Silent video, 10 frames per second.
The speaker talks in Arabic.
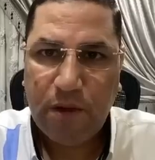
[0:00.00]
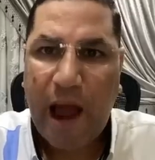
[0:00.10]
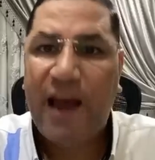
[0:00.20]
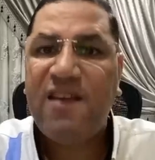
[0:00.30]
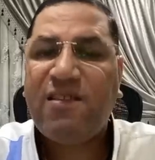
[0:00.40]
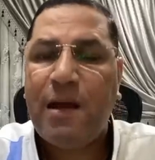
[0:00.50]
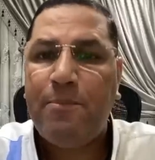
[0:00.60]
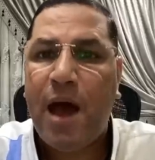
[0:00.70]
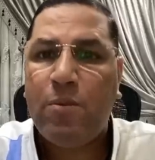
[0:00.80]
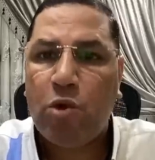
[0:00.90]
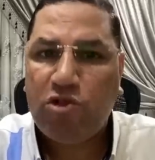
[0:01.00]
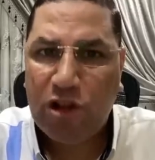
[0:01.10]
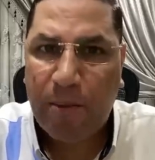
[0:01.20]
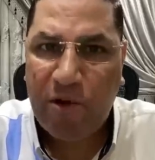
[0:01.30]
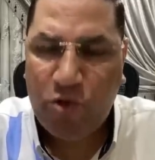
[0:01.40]
علي السمان
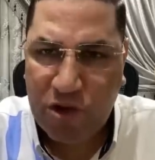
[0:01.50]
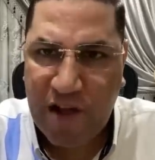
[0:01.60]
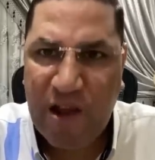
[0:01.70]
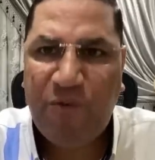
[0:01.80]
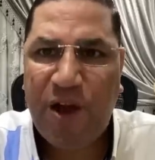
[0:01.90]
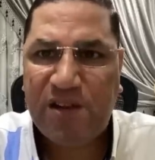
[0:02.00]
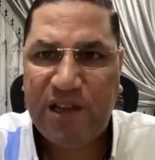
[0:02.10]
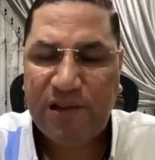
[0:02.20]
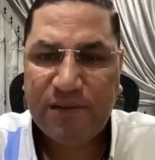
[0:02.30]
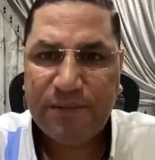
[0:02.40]
مرتضى منصور نازل فردي